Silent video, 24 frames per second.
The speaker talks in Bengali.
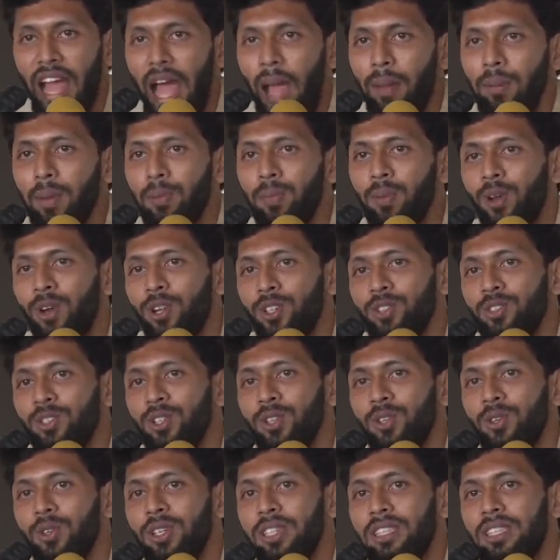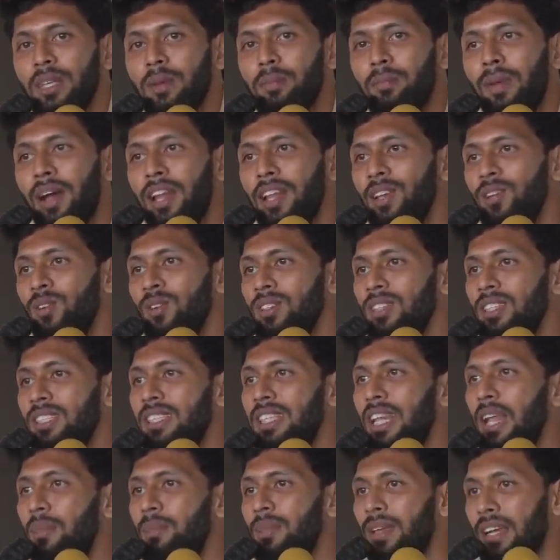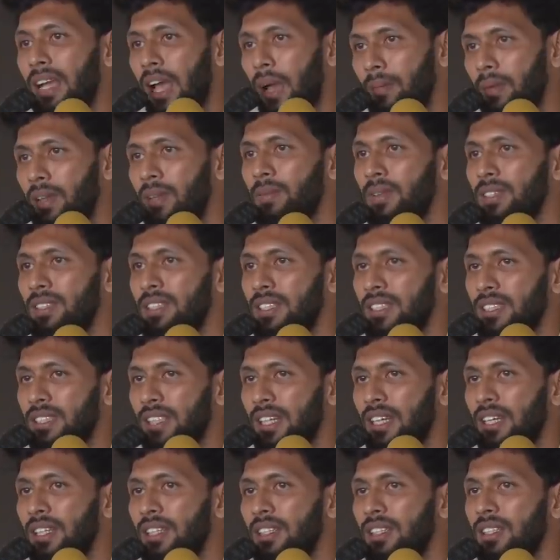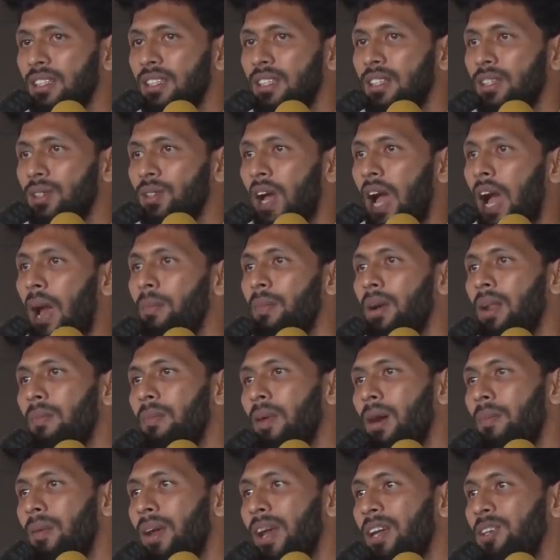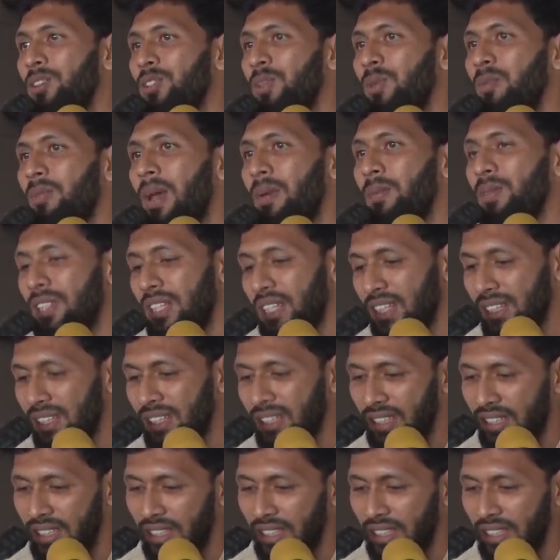আমি পড়াশোনা করেছি মানিকগঞ্জ ইসলামিয়া কামিল মাদ্রাসায় আমার বাবা একজন ব্যবসায়ী